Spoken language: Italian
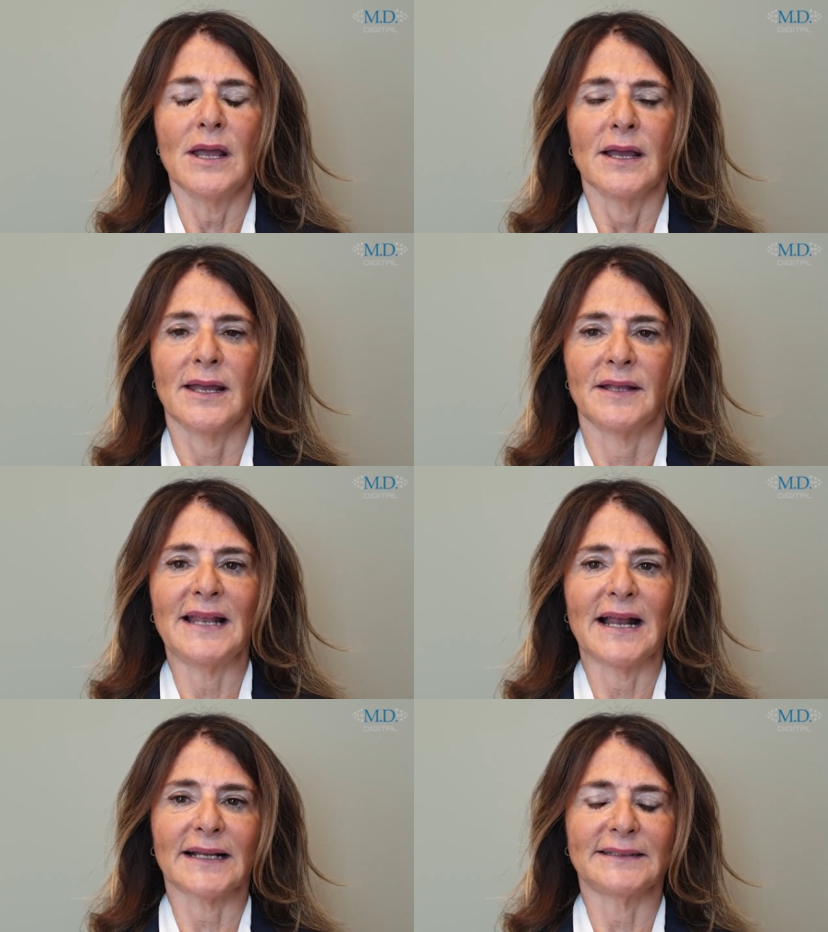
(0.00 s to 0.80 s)
eh,
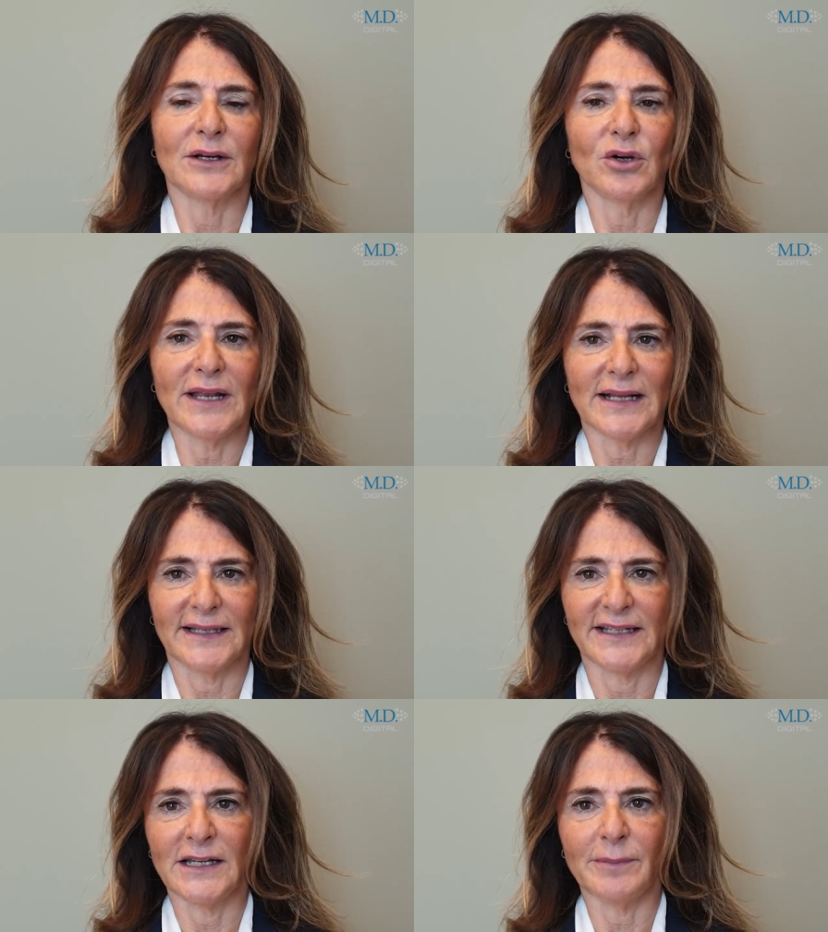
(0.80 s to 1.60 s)
della categoria
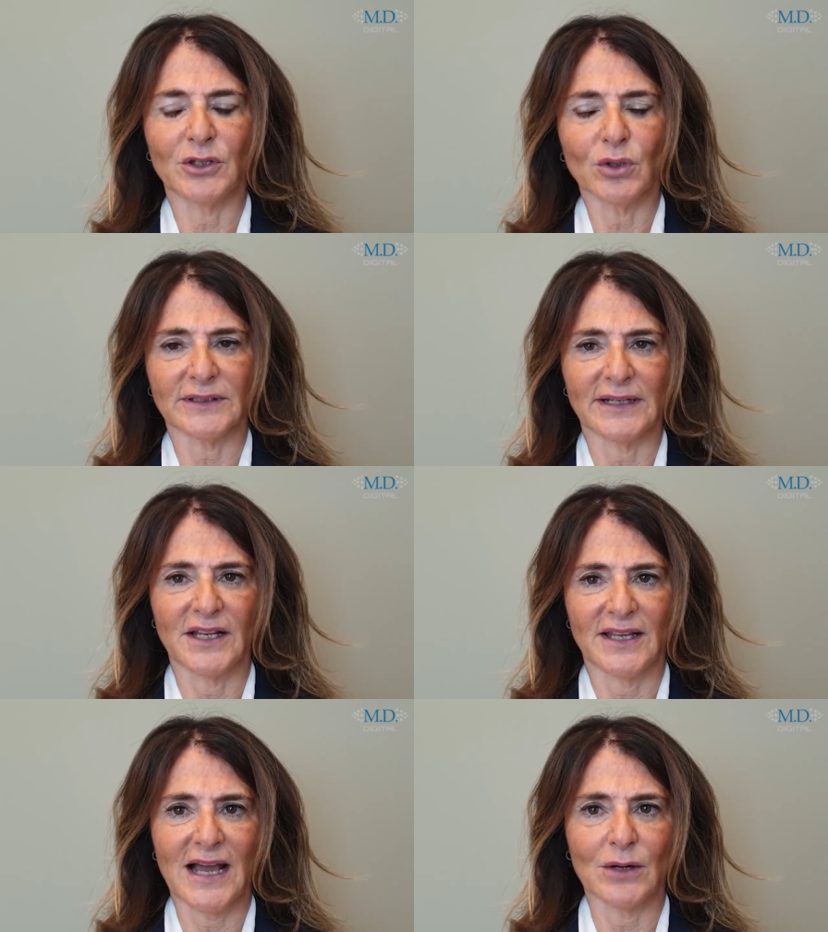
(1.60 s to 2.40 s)
degli inibitori delle
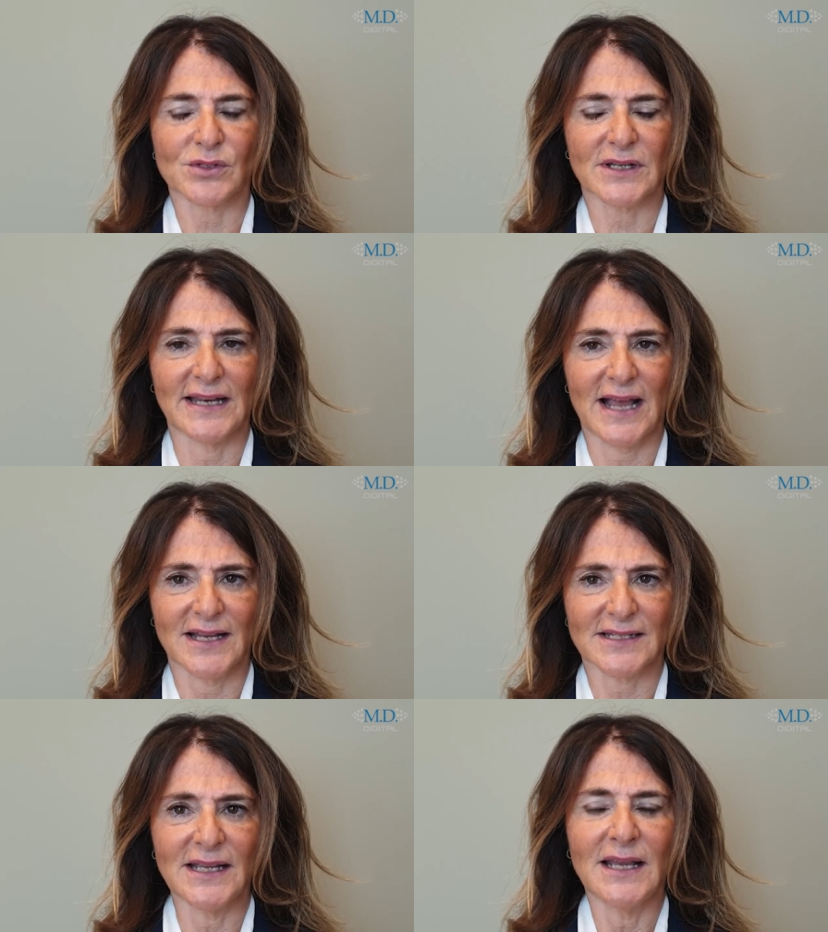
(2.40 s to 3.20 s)

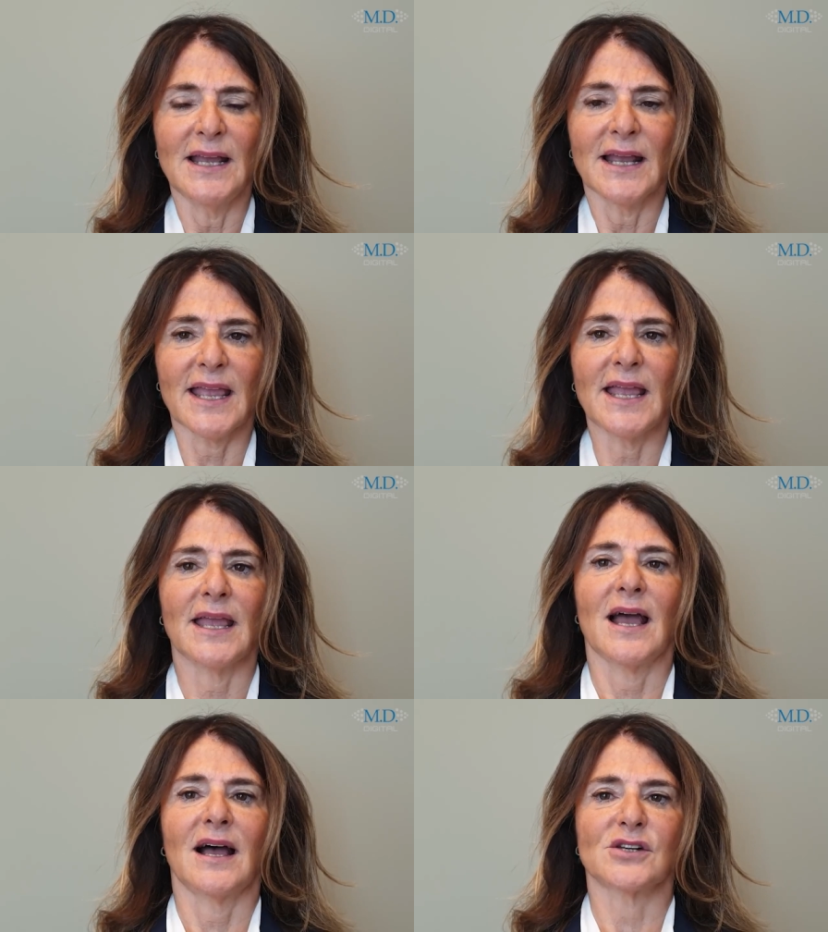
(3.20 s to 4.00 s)
ianuschinasi
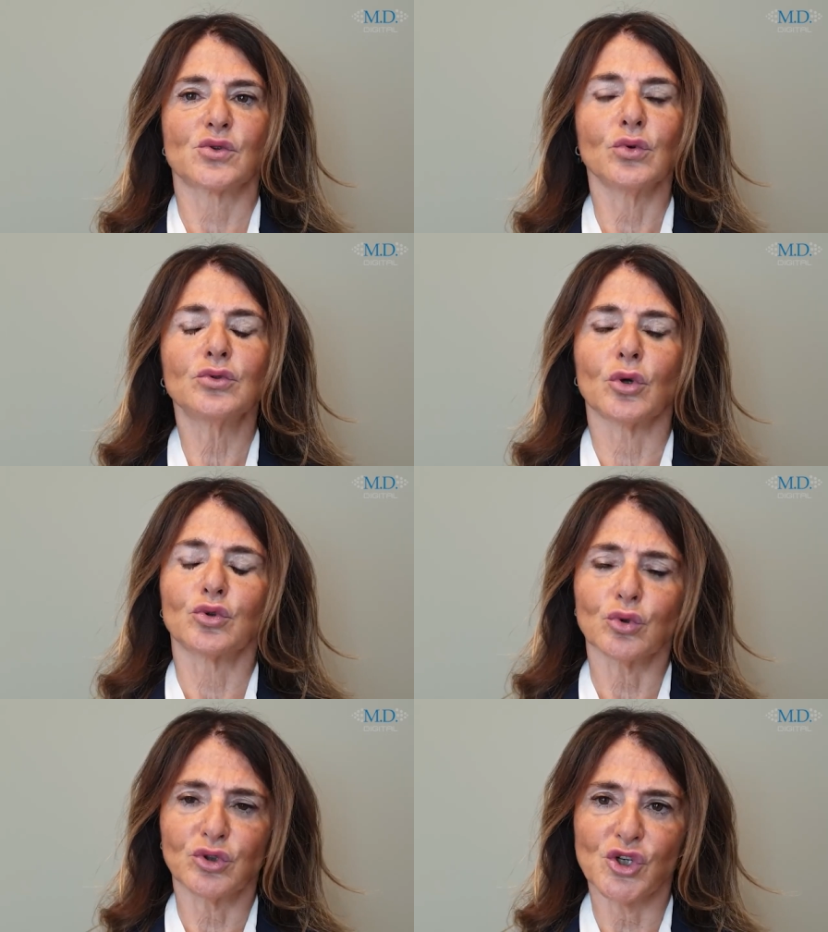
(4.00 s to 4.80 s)
che
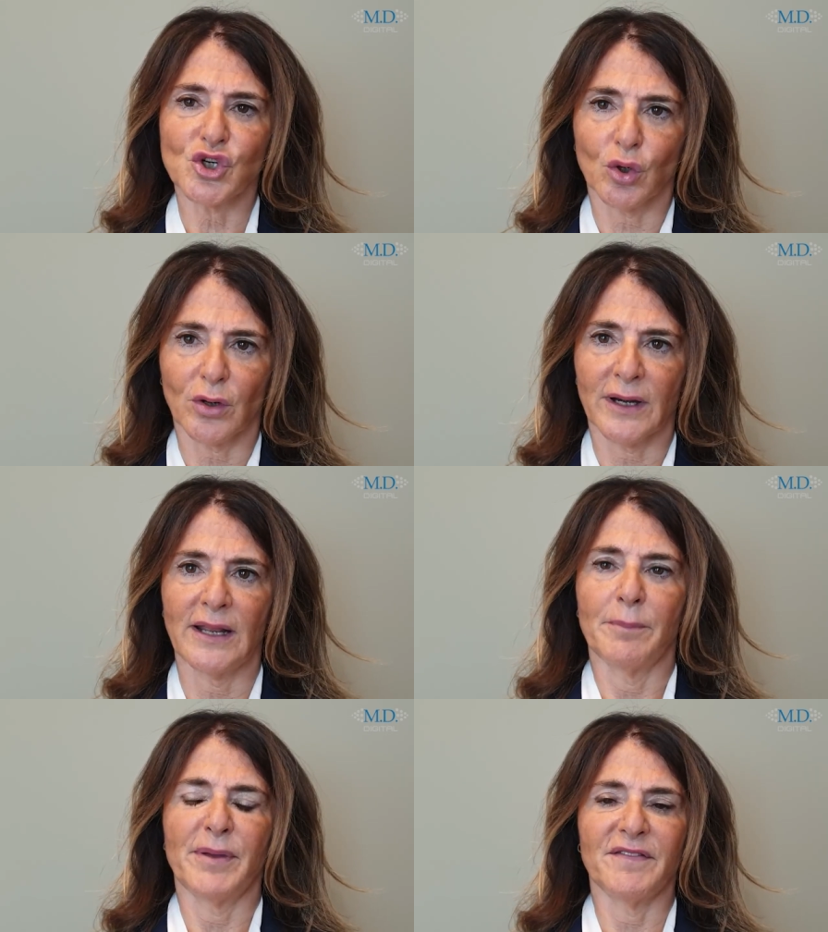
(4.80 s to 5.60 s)
assunto tutti i
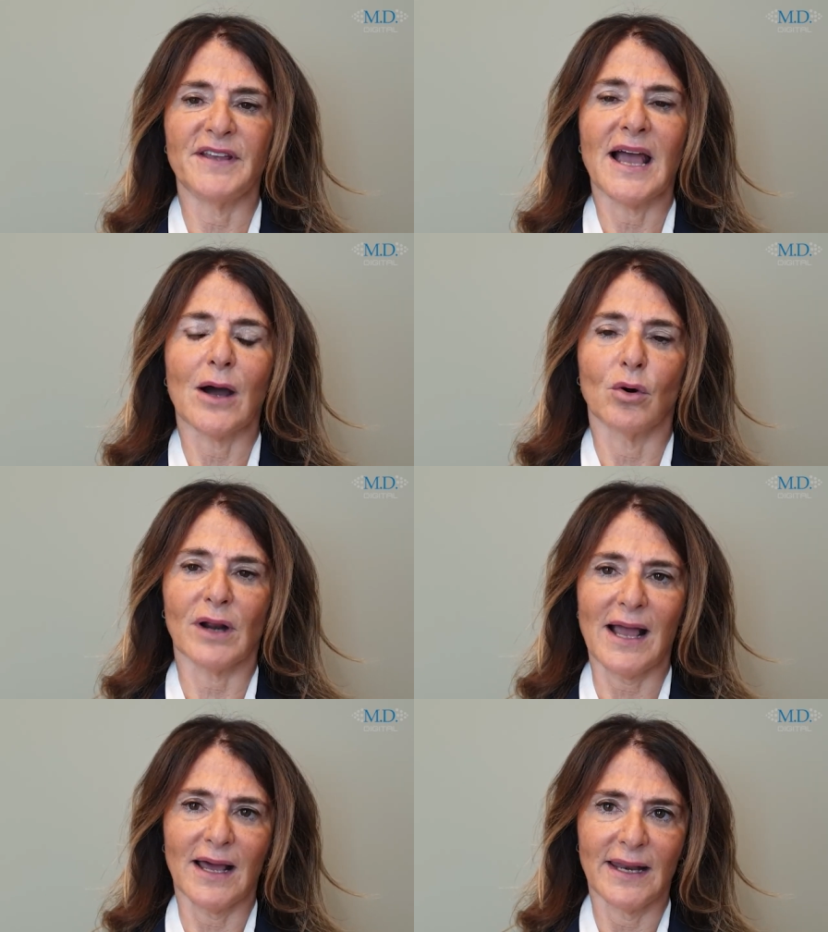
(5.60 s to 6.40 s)
giorni per via
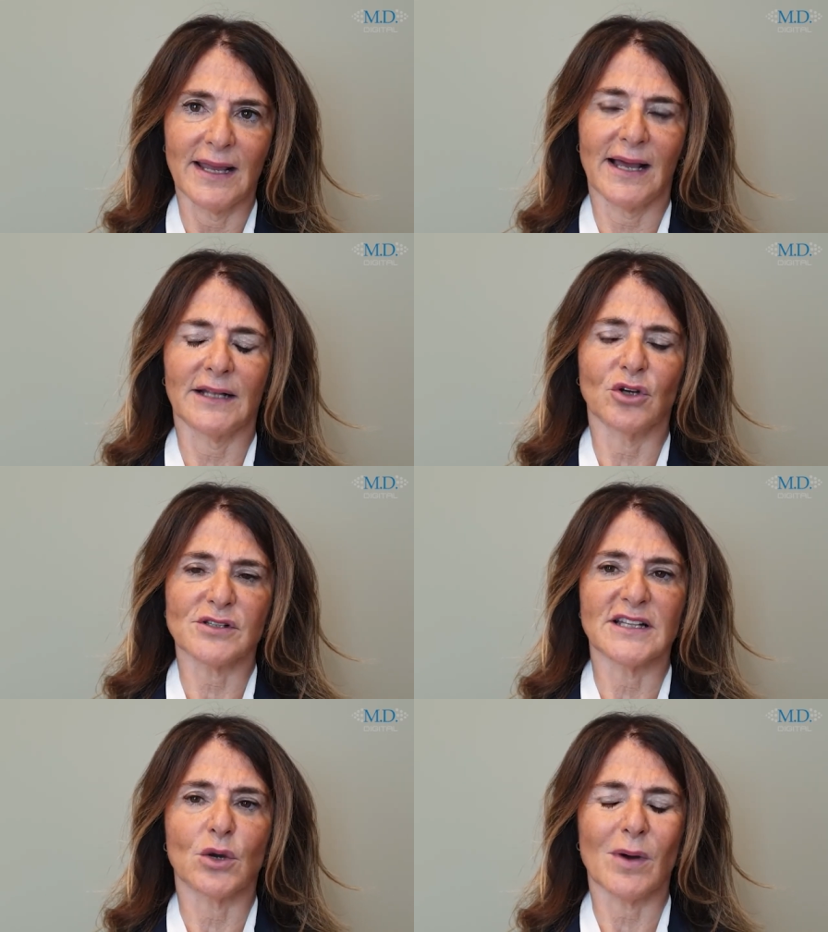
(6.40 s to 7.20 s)
orale alla
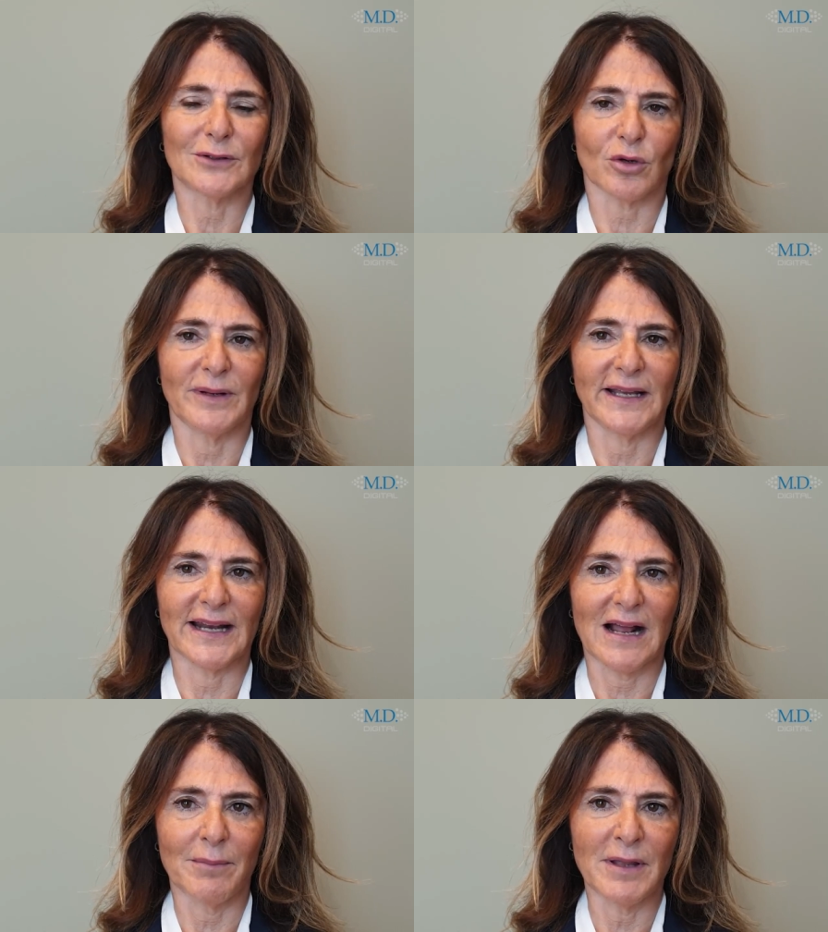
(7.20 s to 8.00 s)
dose di 4
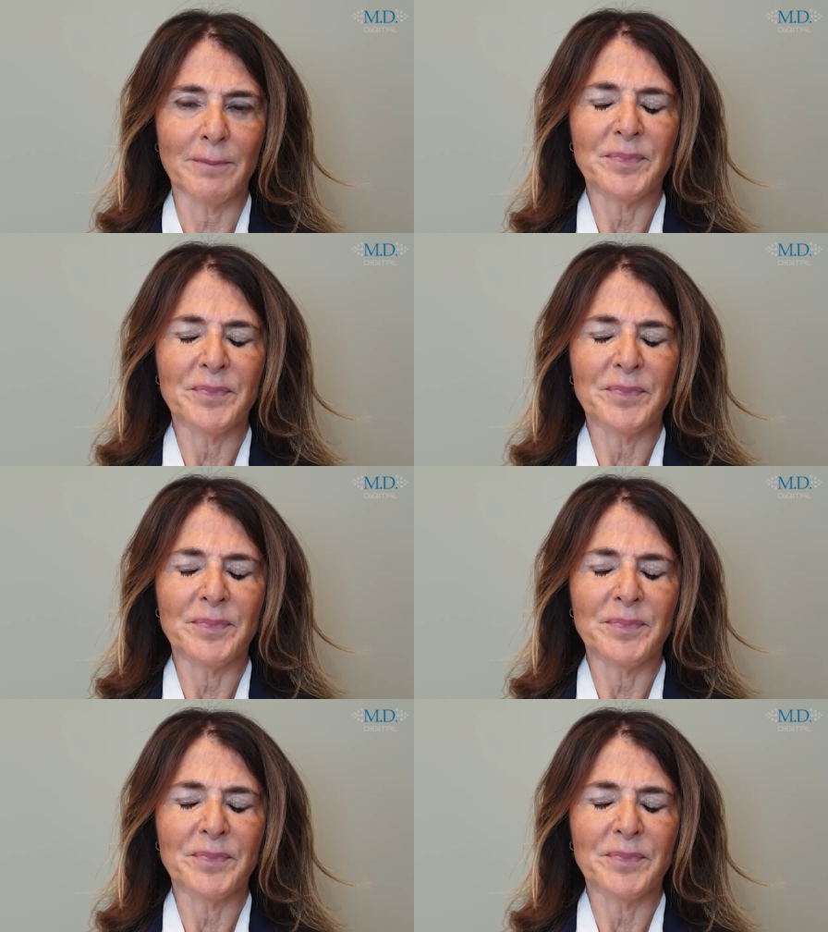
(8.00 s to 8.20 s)
mg